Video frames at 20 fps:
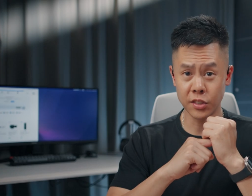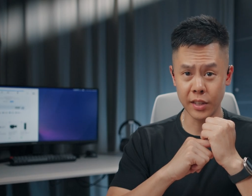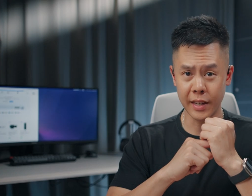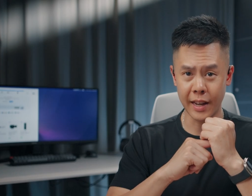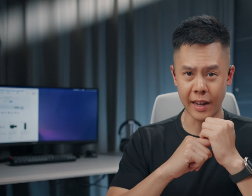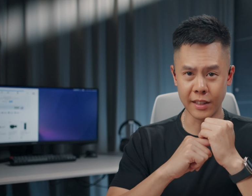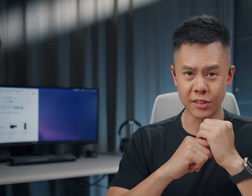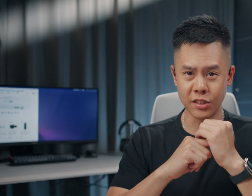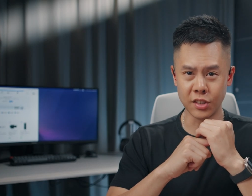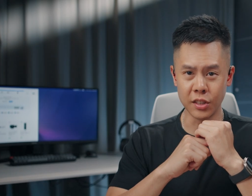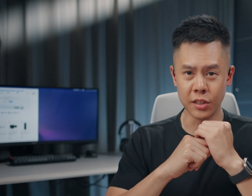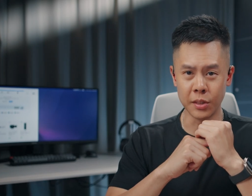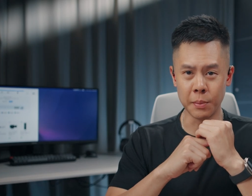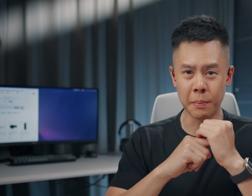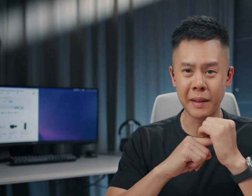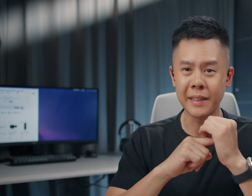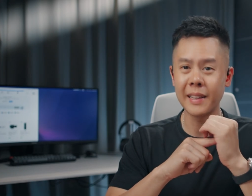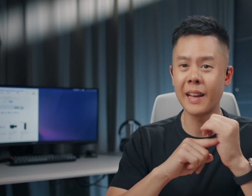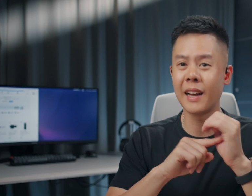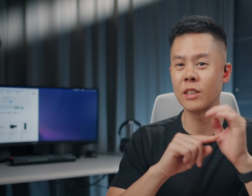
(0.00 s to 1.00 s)
这里还是
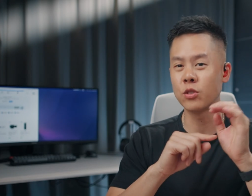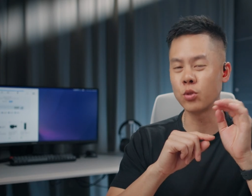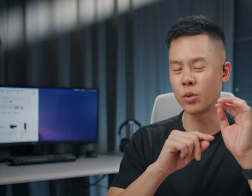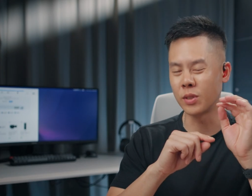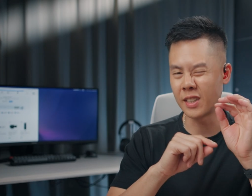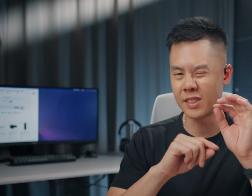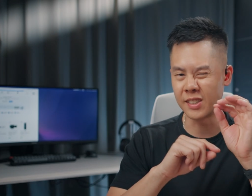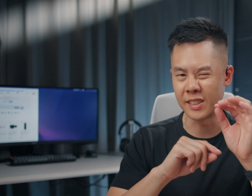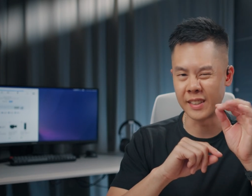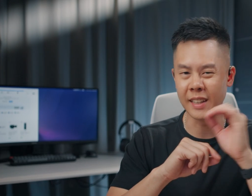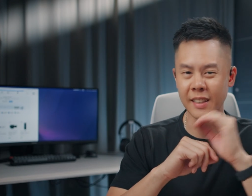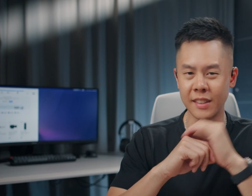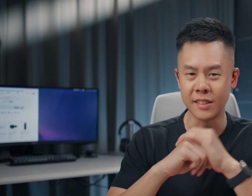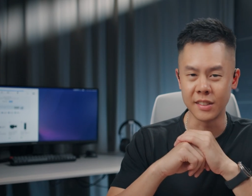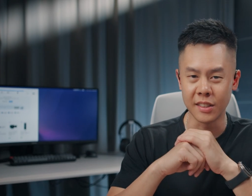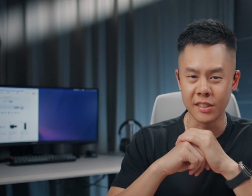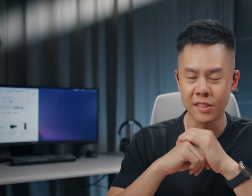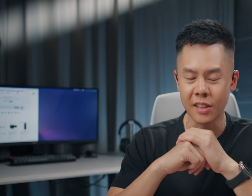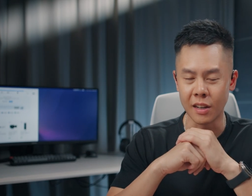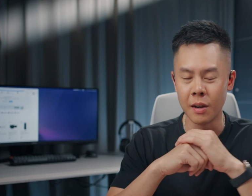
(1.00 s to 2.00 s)
帮大家做一下简。简单的
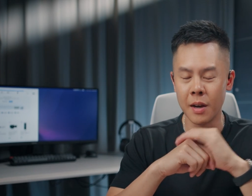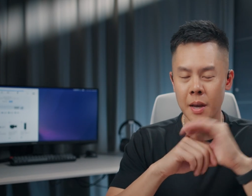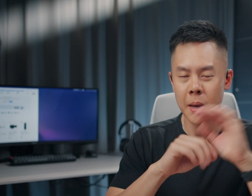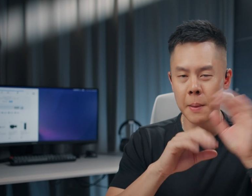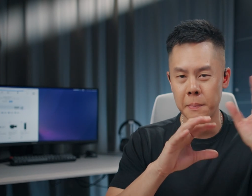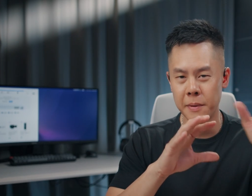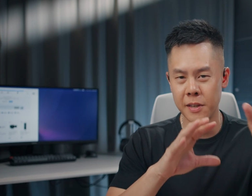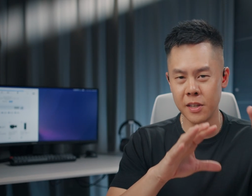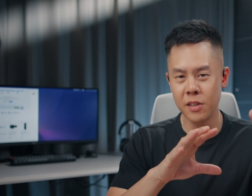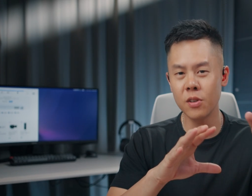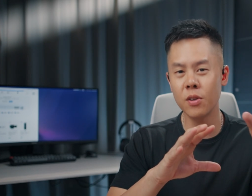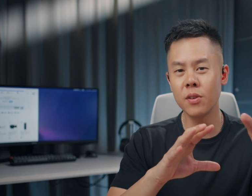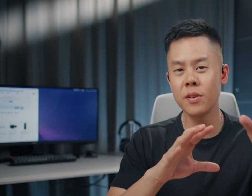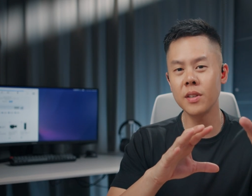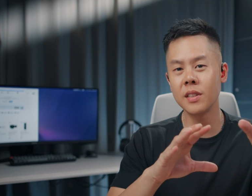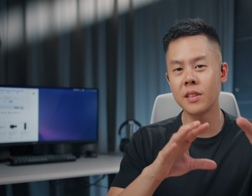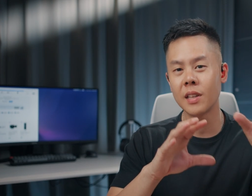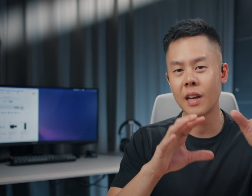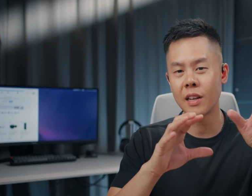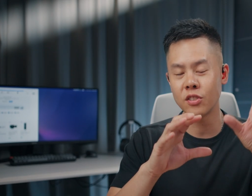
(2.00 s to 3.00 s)
介
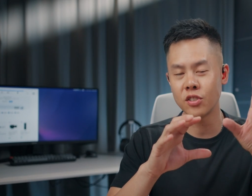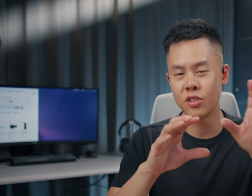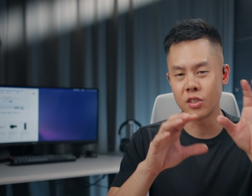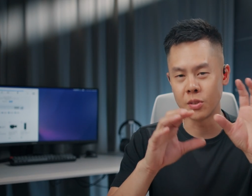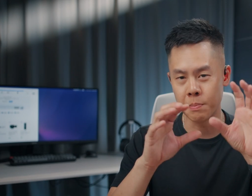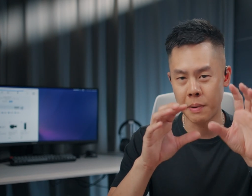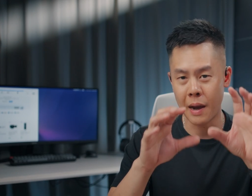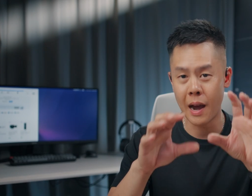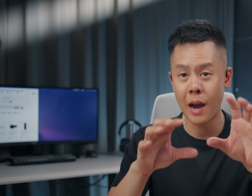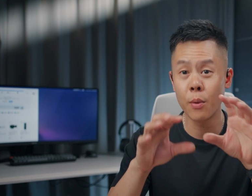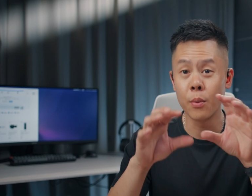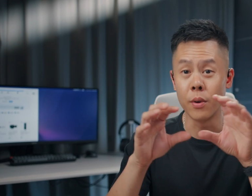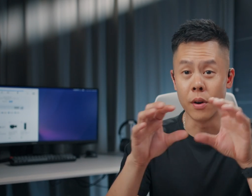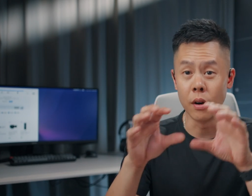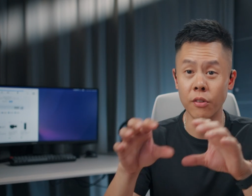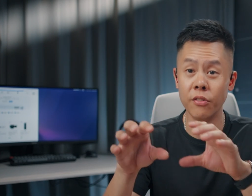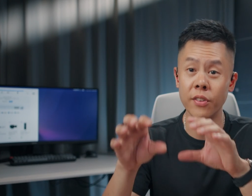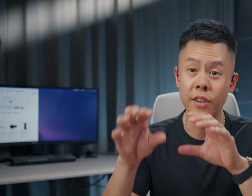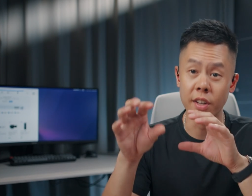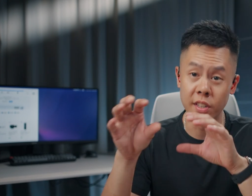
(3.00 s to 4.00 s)
绍，POE 它是 Power
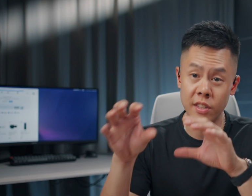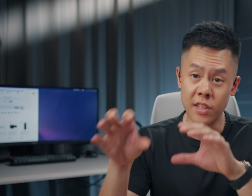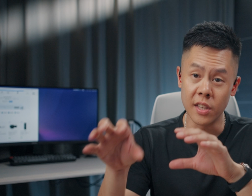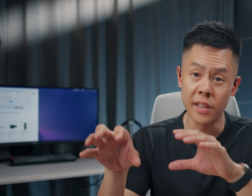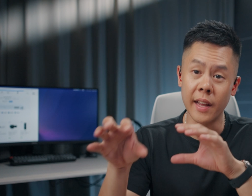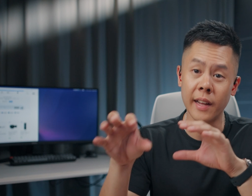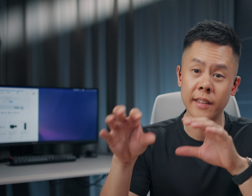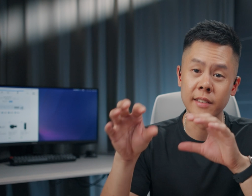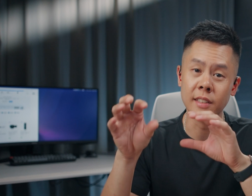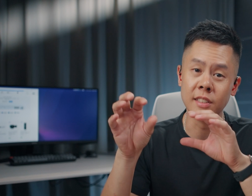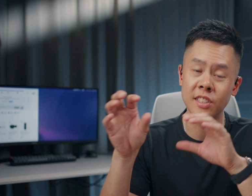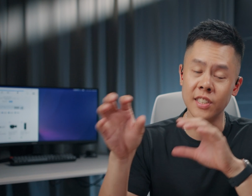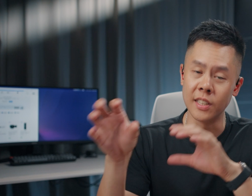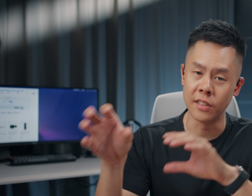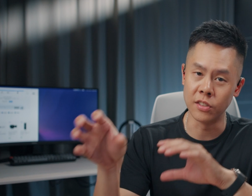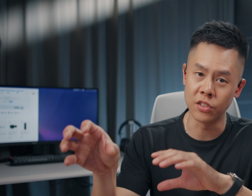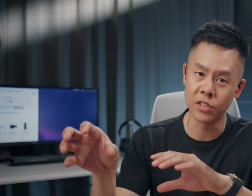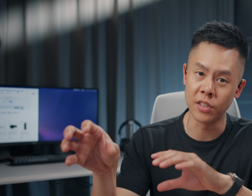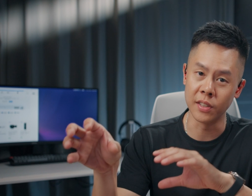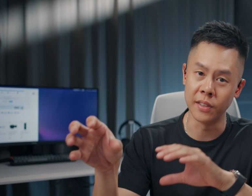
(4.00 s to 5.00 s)
Over Ethernet 的
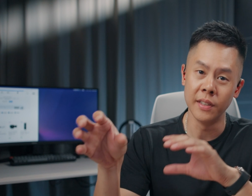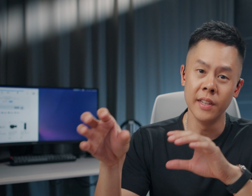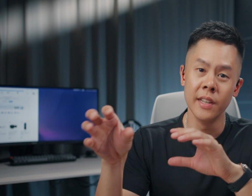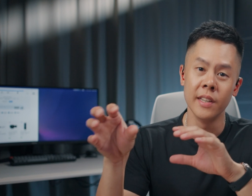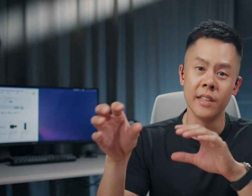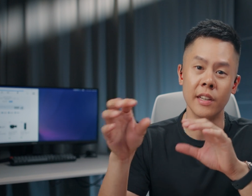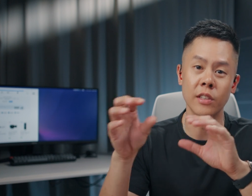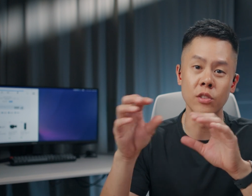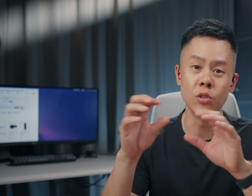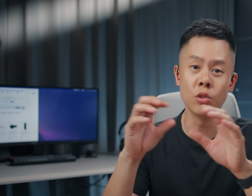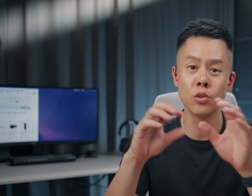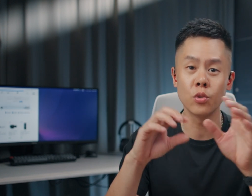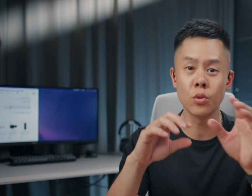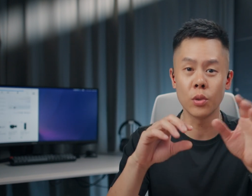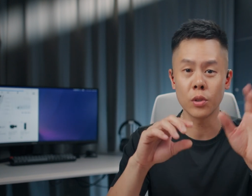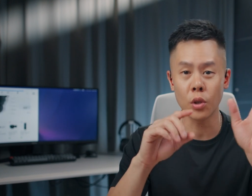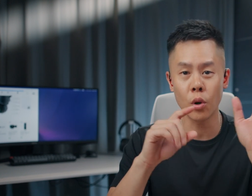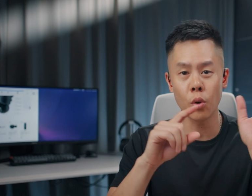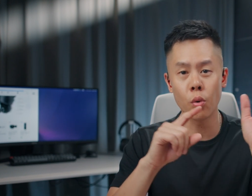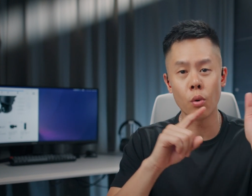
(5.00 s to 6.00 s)
简称，也就是
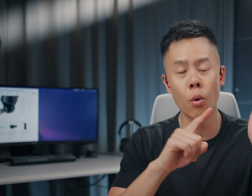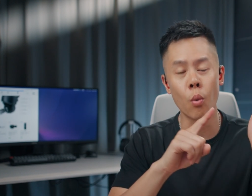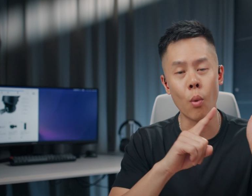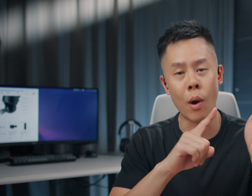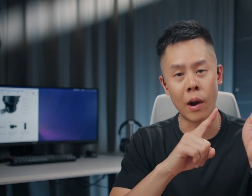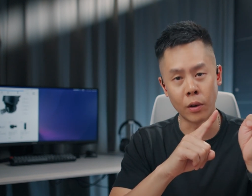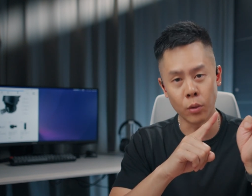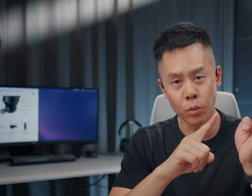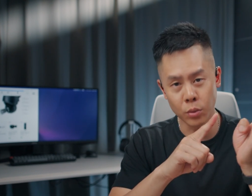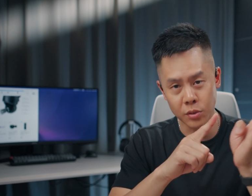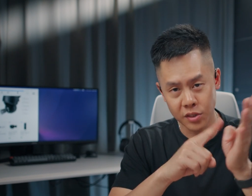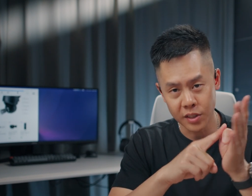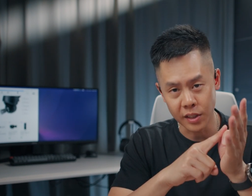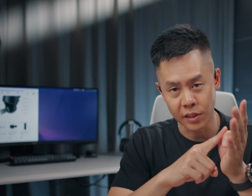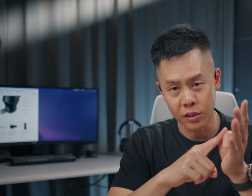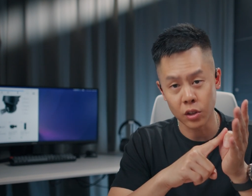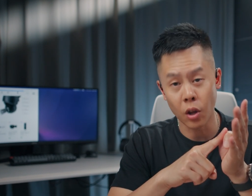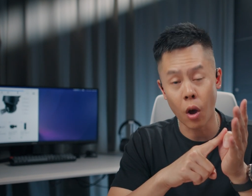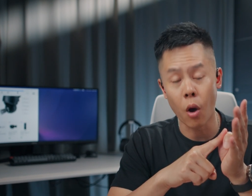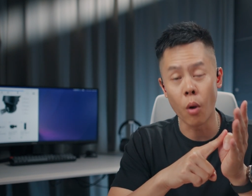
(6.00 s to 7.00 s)
说透过网路
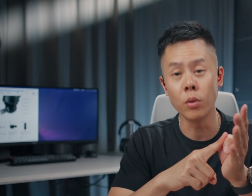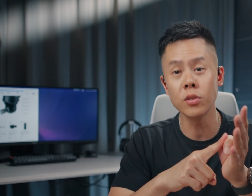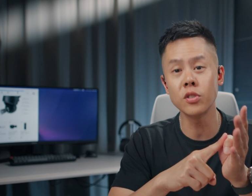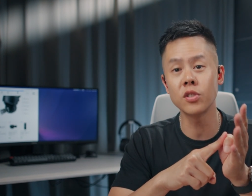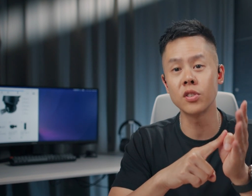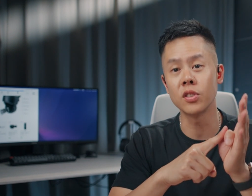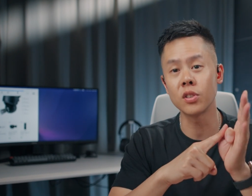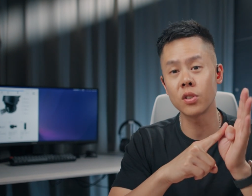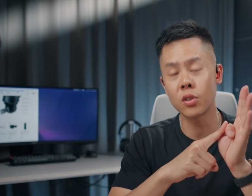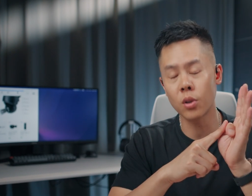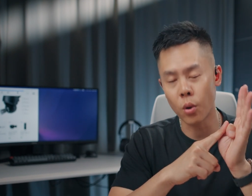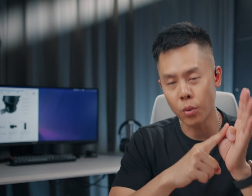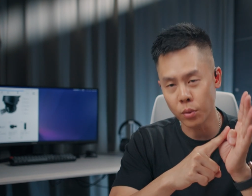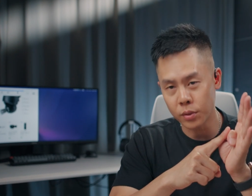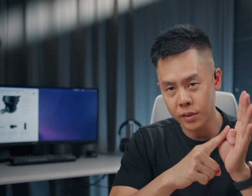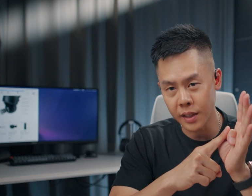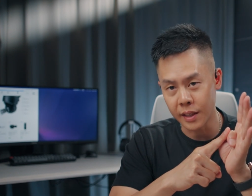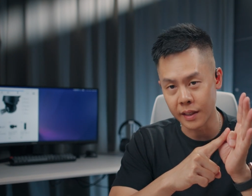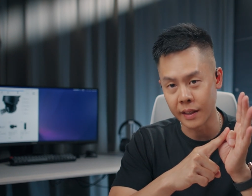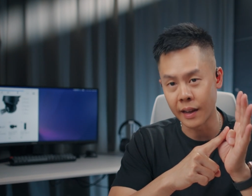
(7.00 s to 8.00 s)
线同时
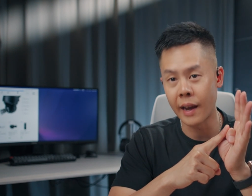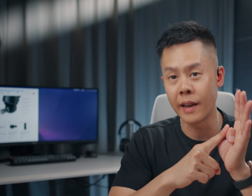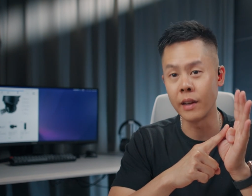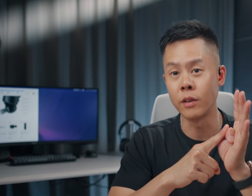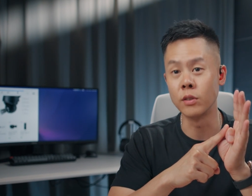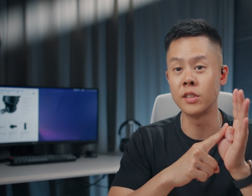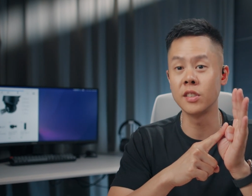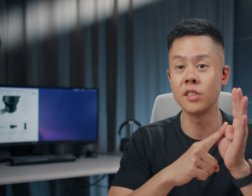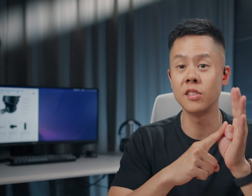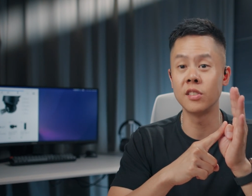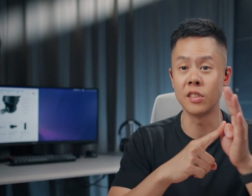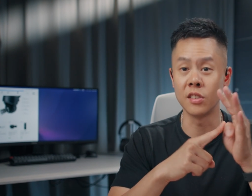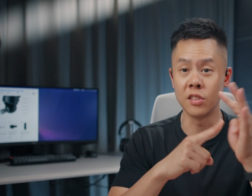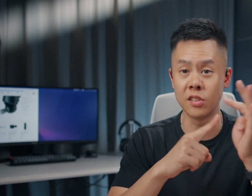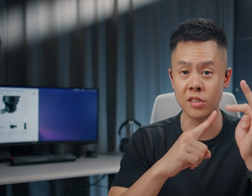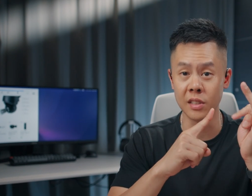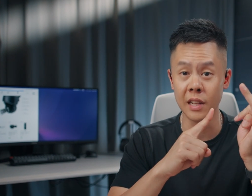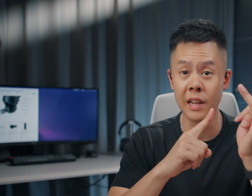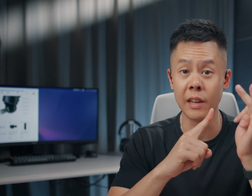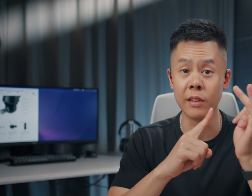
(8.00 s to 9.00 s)
供电还有进行
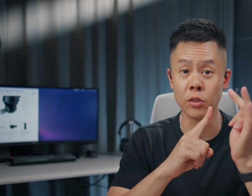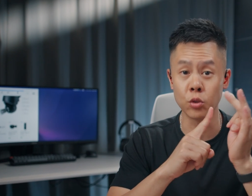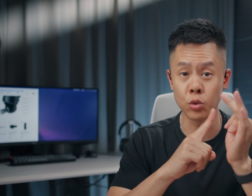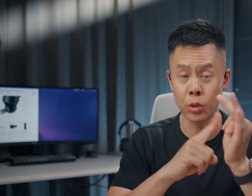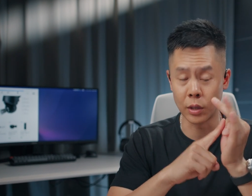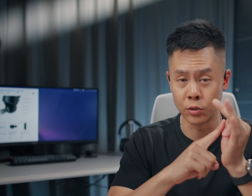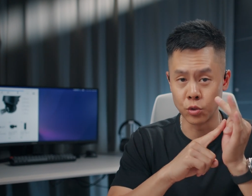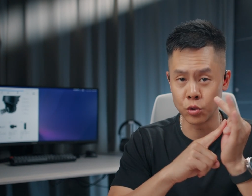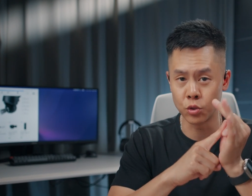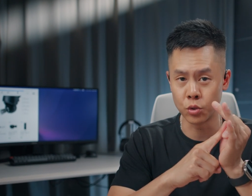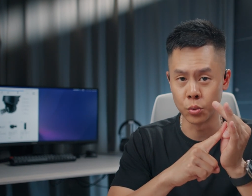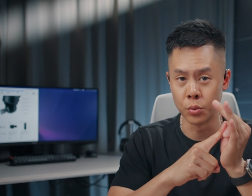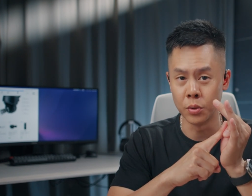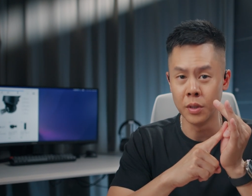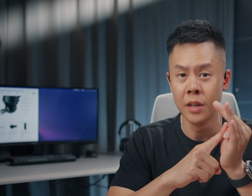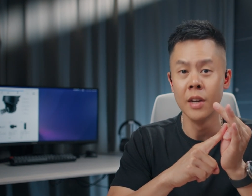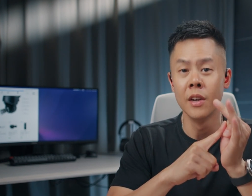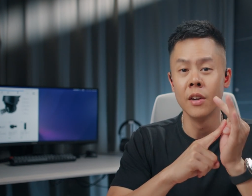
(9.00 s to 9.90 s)
资料的传输，